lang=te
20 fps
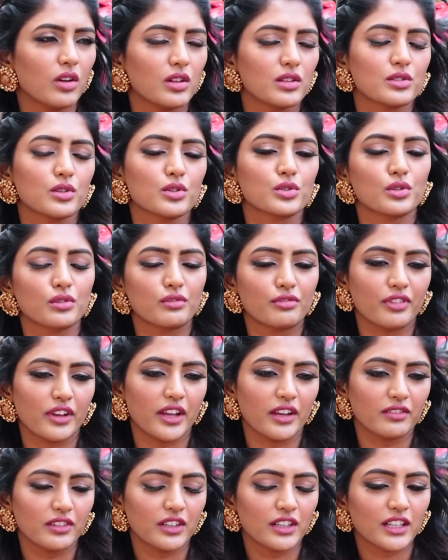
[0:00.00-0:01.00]
ఆల్సో షుడ్
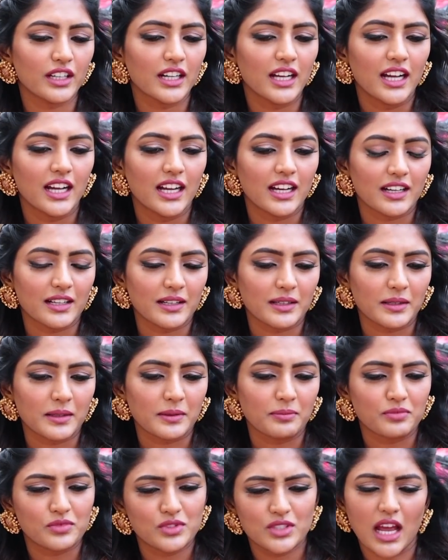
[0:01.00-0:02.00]
ఫేవర్
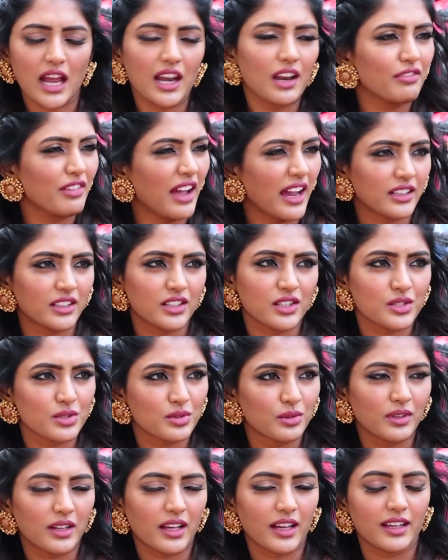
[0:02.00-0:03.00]
చాలా ఫ్యాక్టర్స్
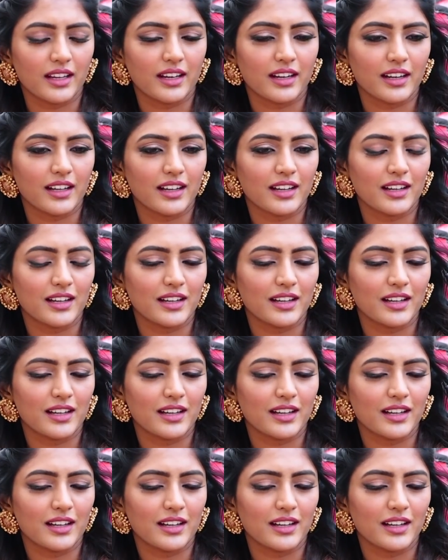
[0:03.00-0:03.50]
ఉంటాయి ఇక్కడ